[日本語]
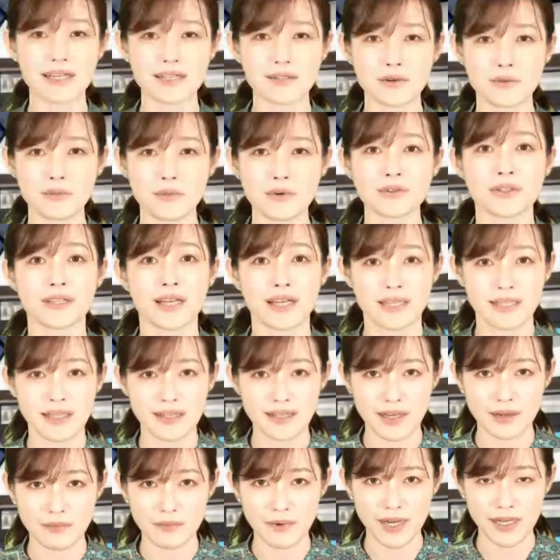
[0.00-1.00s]
きの問題
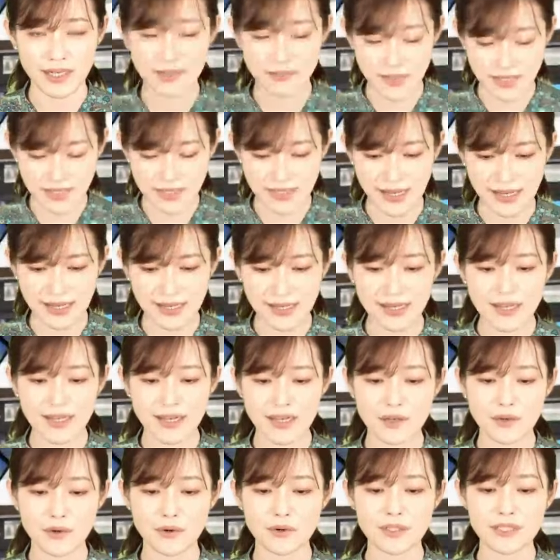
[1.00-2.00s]
なんかもありました
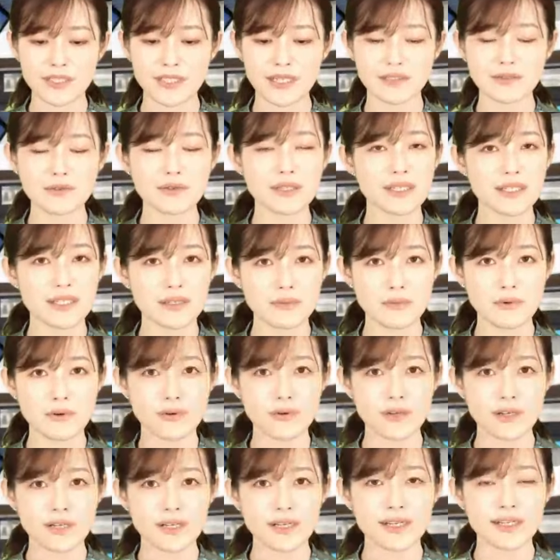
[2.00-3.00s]
こうした時に
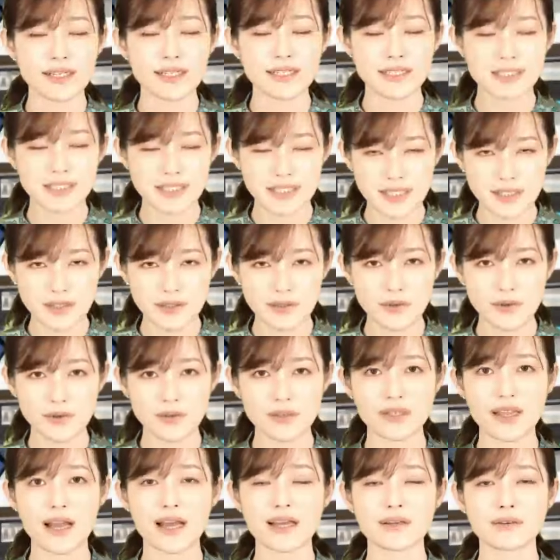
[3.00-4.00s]
もきちっ
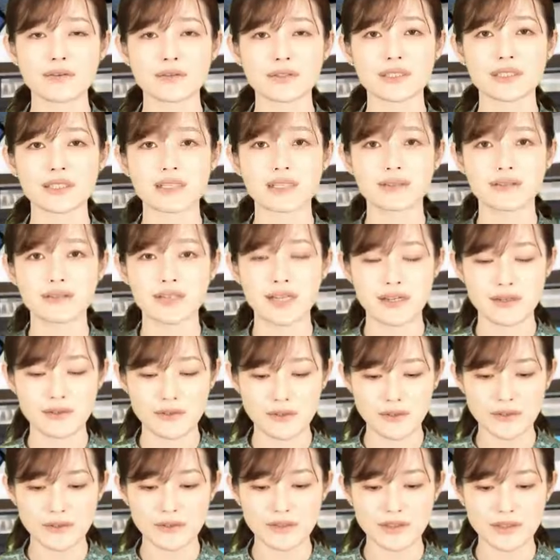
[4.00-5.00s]
と対応してくれ
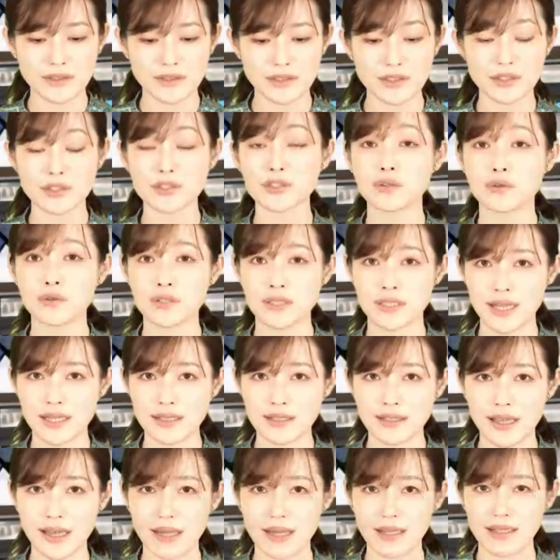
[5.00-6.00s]
る首相に
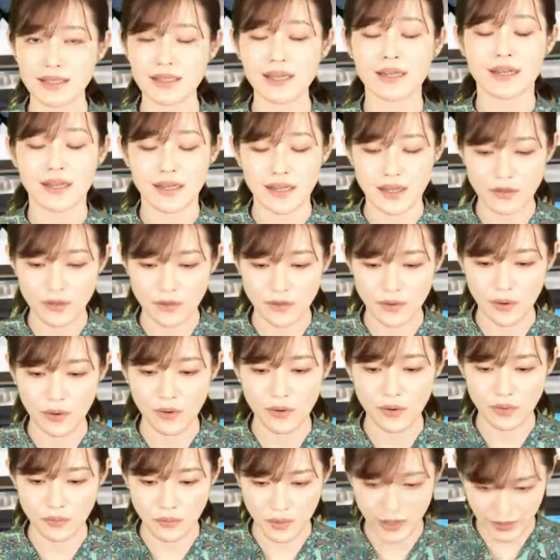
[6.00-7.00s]
なっていただける
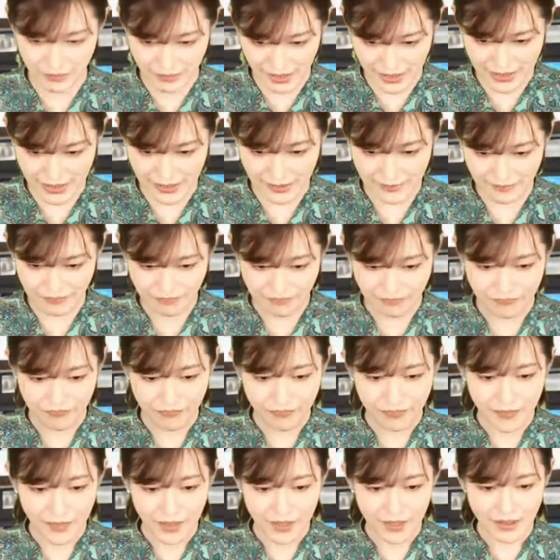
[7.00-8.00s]
と思います
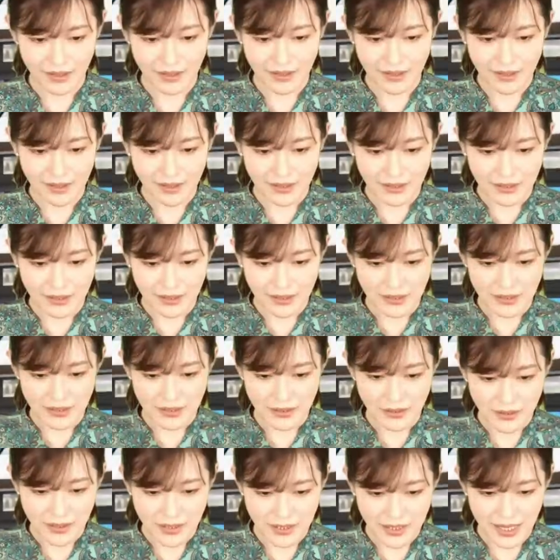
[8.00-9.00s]

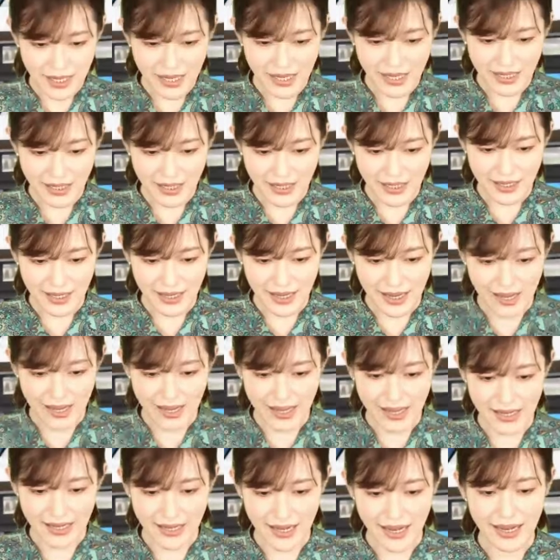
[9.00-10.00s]
そして、
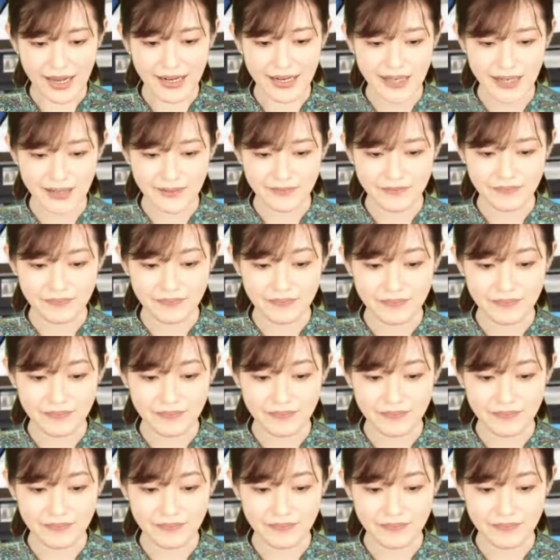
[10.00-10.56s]
えー、やはり